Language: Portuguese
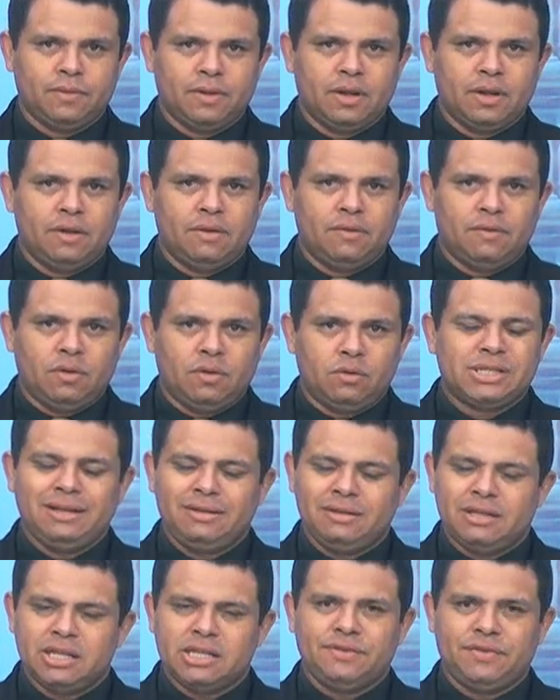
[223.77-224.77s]
vão ser
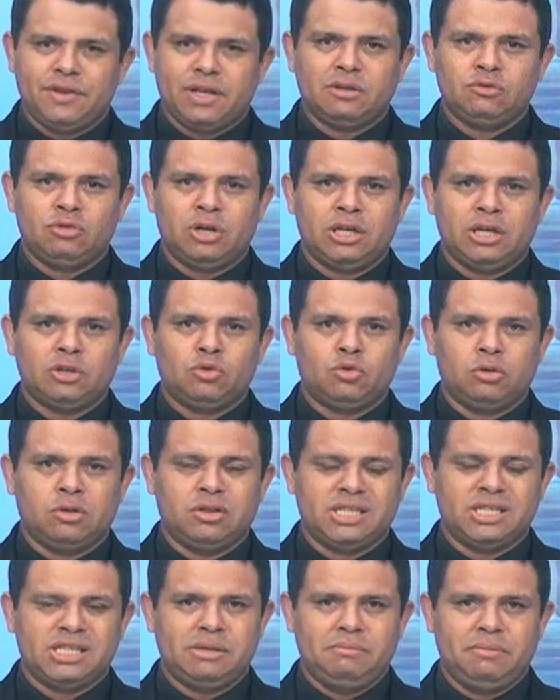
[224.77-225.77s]
intensificados durante
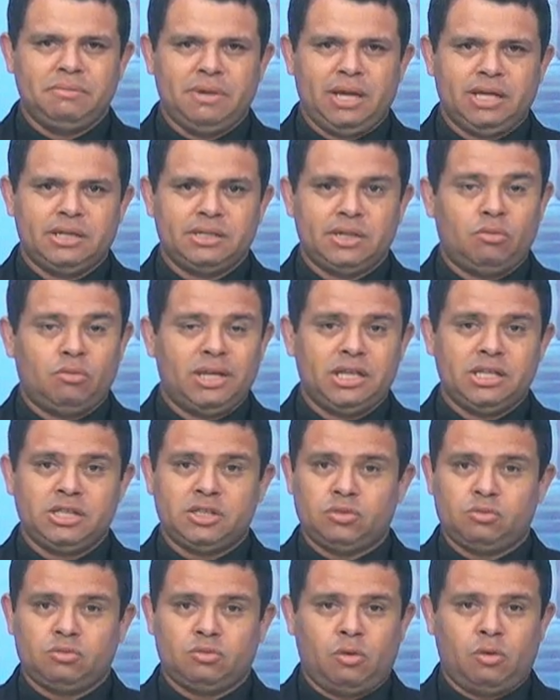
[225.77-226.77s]
todo esse mês. É um
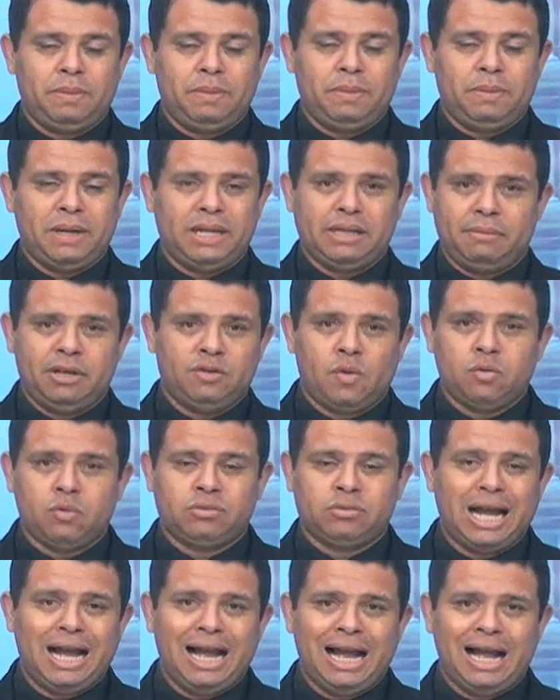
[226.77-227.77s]
mês completamente
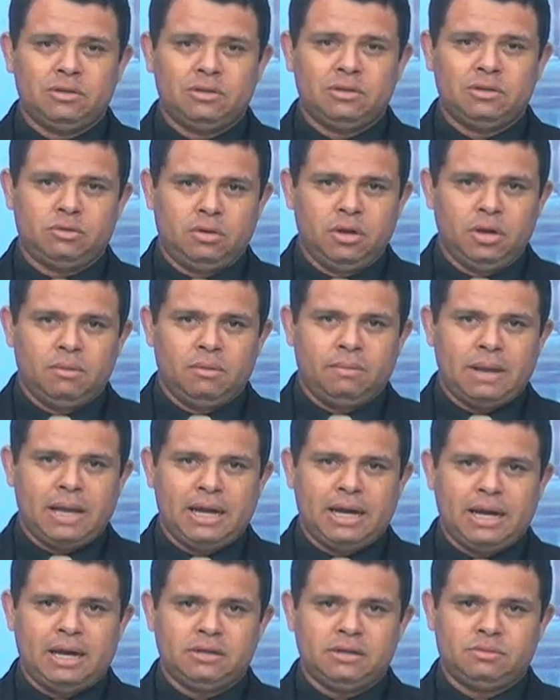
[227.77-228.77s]
voltado
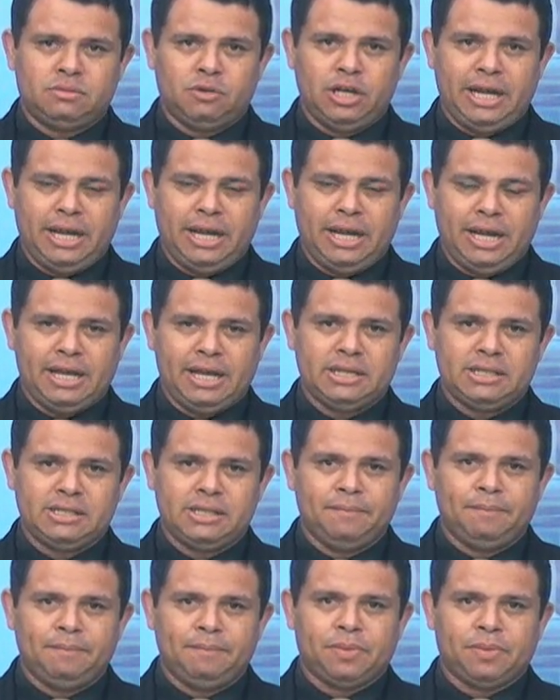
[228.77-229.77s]
para as mulheres.
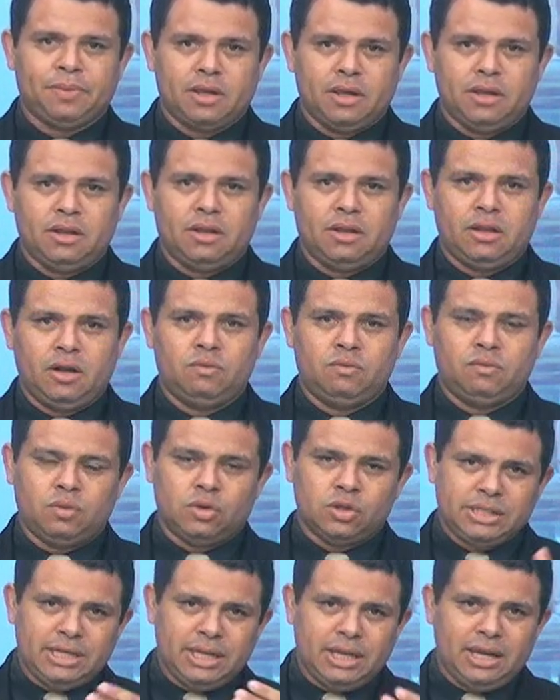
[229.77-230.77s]
Então,
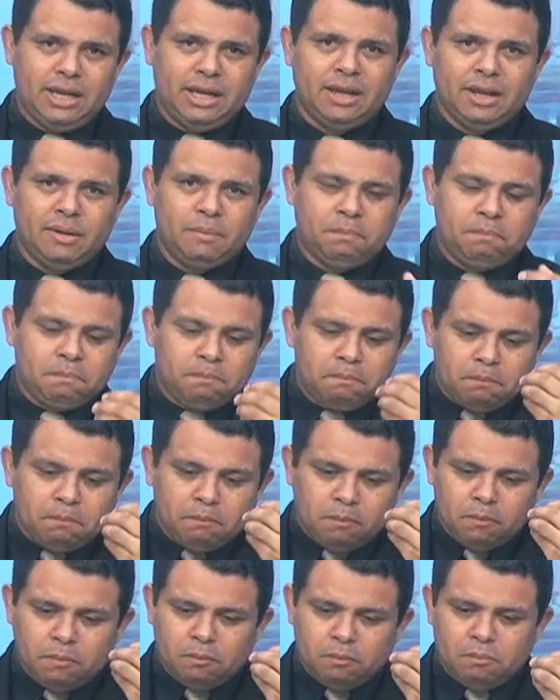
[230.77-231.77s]
você,
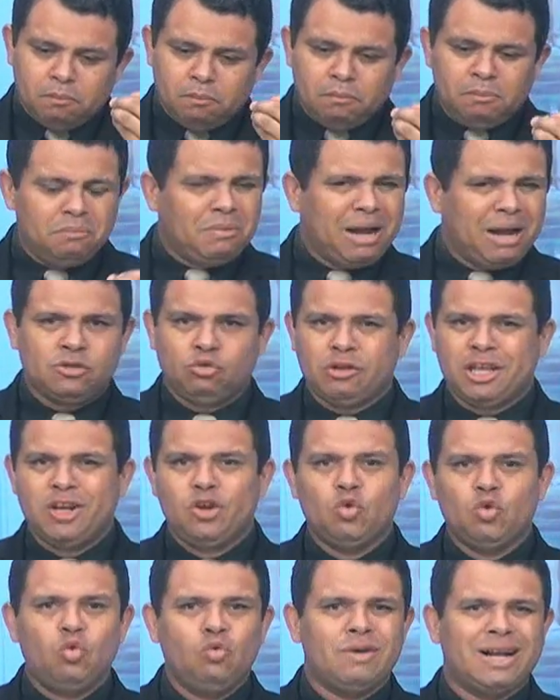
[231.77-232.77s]
mais do que
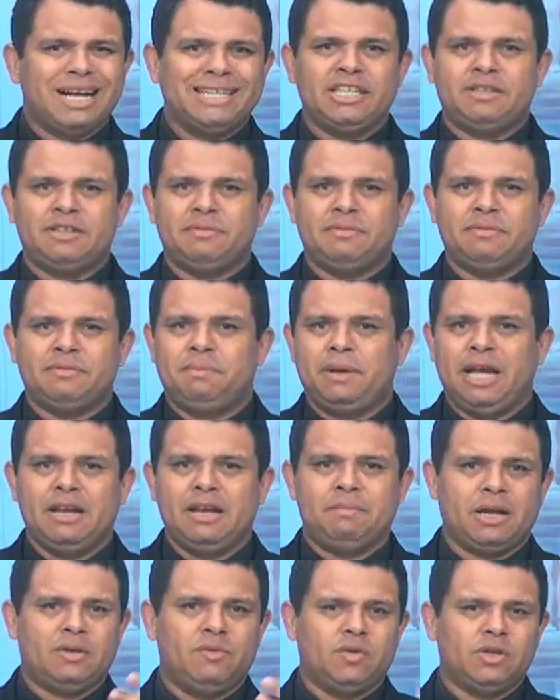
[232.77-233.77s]
nunca, a gente pede
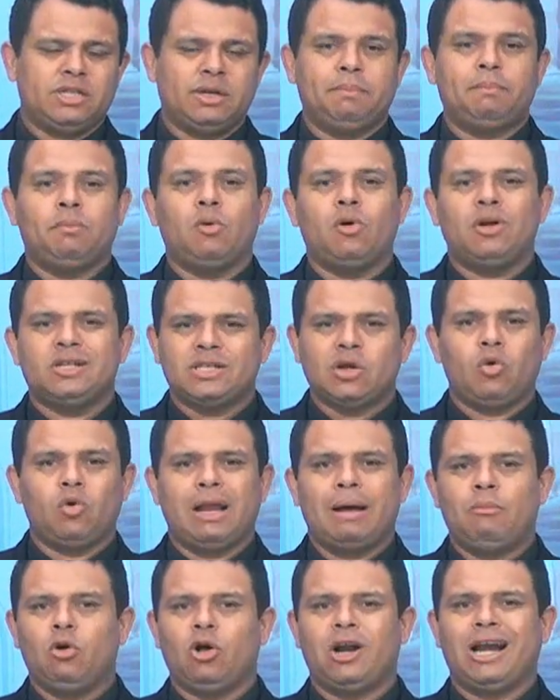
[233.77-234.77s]
para que você possa
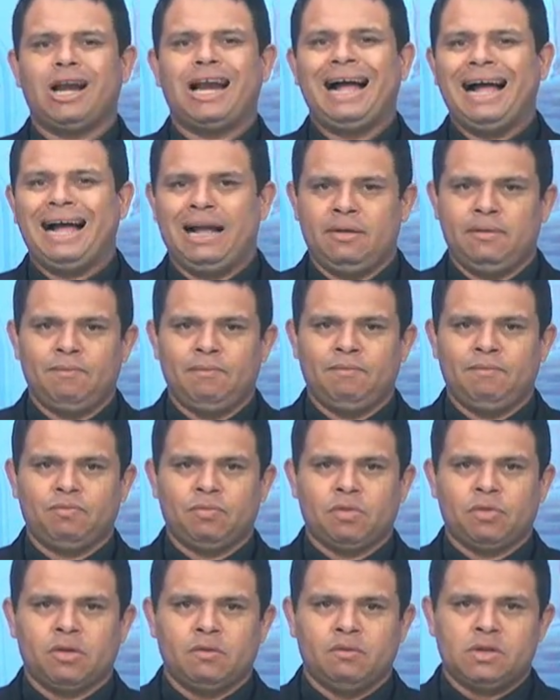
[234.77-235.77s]
colaborar.
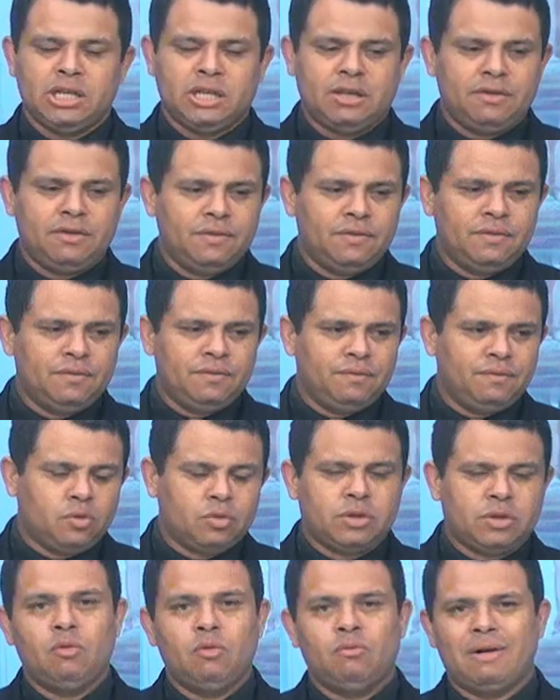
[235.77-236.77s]
Você que
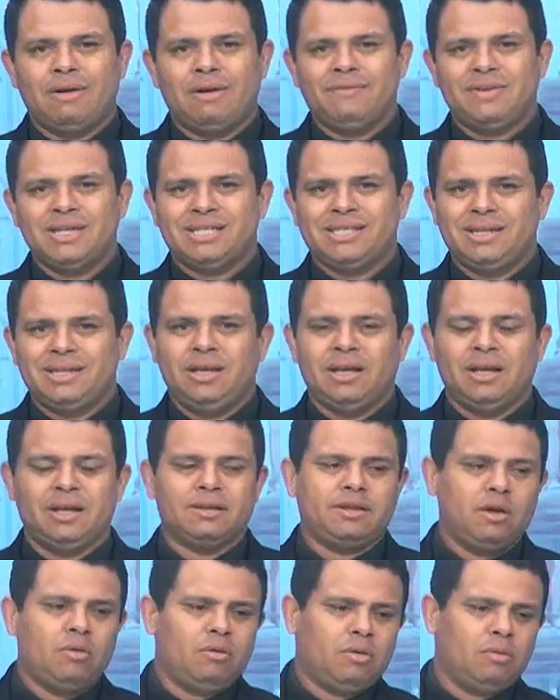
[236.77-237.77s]
tem uma vizinha,
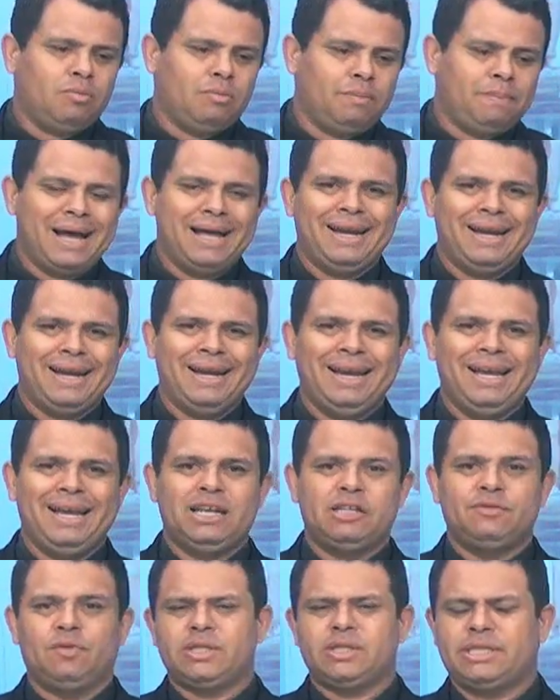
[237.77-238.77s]
tem algum
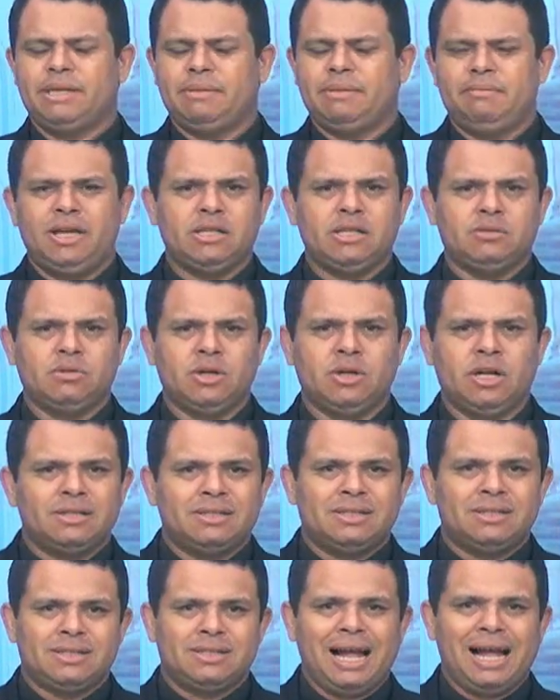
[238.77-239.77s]
parente, você mesmo,
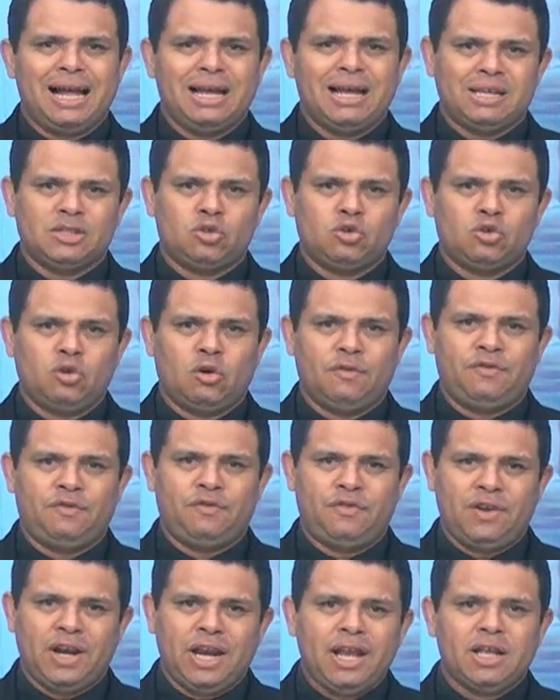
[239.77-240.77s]
está
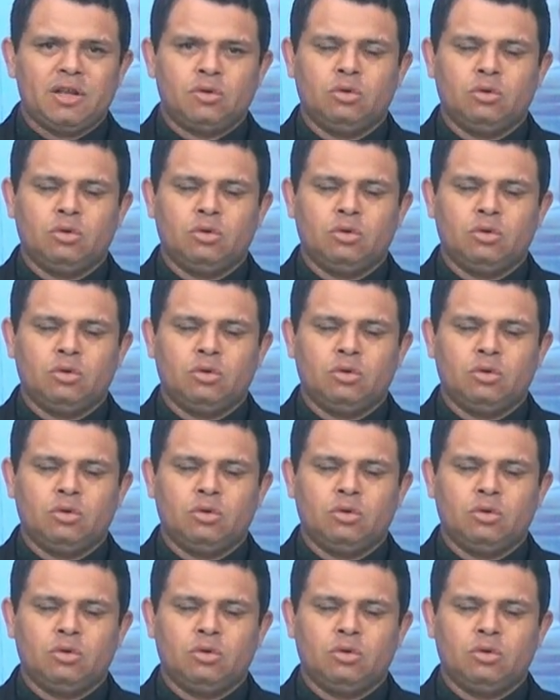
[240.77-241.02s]
sofrendo